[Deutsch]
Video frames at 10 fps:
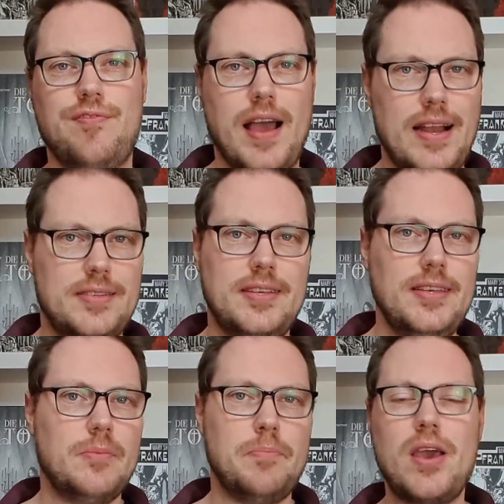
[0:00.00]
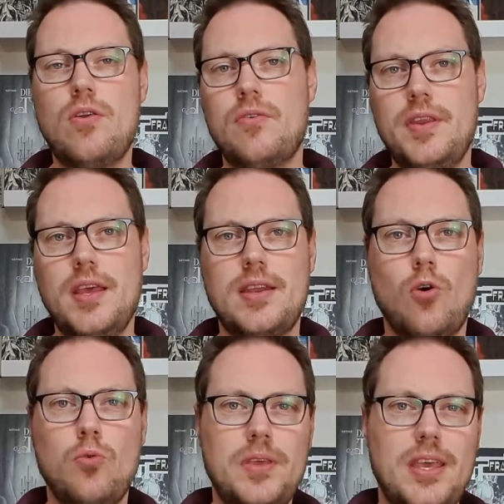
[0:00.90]
weil es hier mehr oder weniger
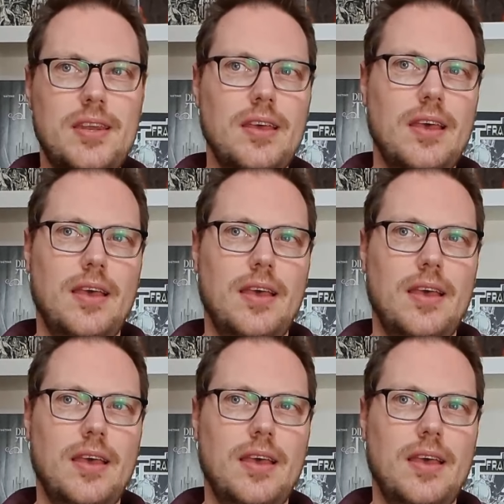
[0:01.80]
darum geht,